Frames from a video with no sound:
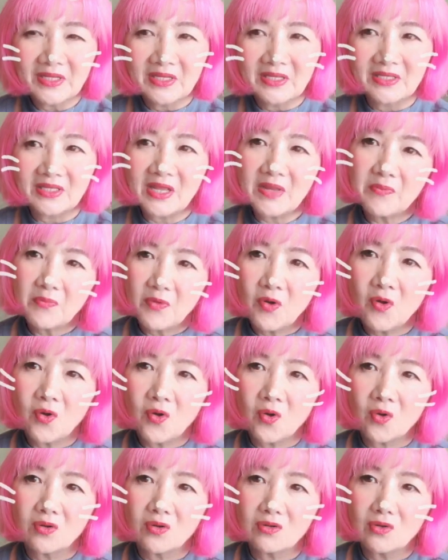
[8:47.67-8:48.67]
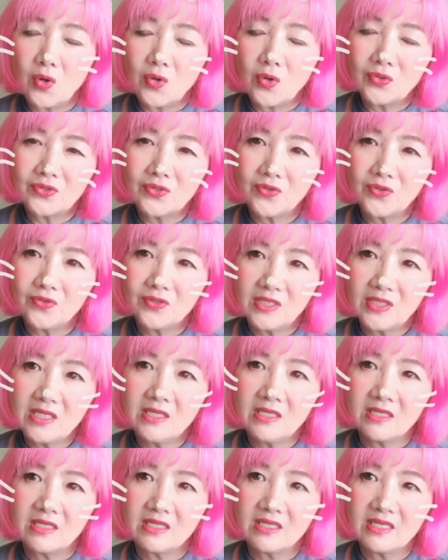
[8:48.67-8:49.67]
でも本当
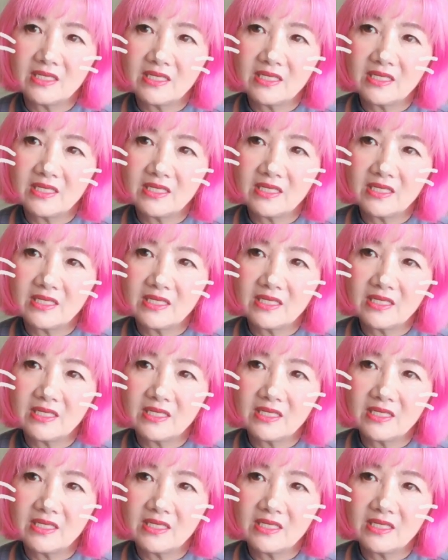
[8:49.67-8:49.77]
に